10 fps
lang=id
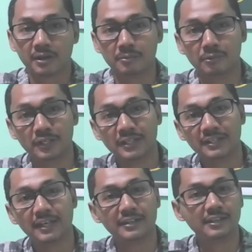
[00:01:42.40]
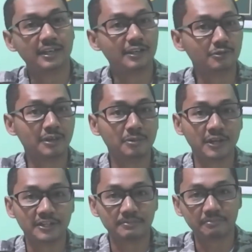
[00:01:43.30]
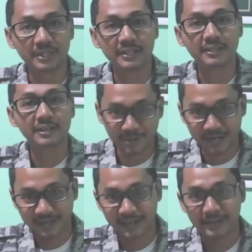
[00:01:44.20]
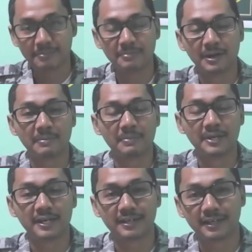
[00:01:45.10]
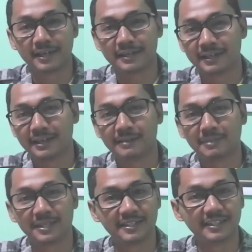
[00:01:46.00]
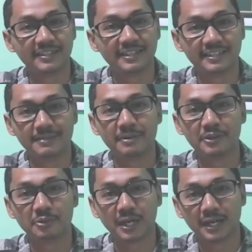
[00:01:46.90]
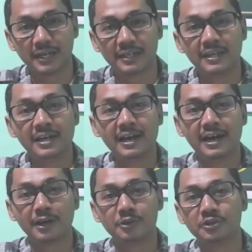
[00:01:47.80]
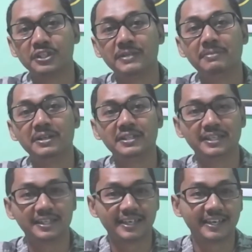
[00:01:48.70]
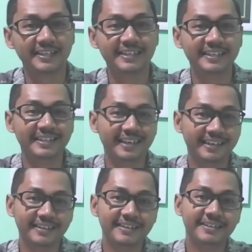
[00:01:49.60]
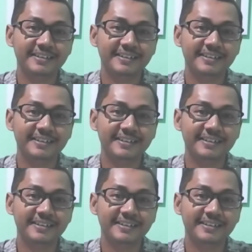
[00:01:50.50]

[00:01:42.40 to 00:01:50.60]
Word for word: kemudian jalan-jalan sudah mulai sepi bahkan beberapa pedagang yang masih saja berjualan harus dibersihkan dengan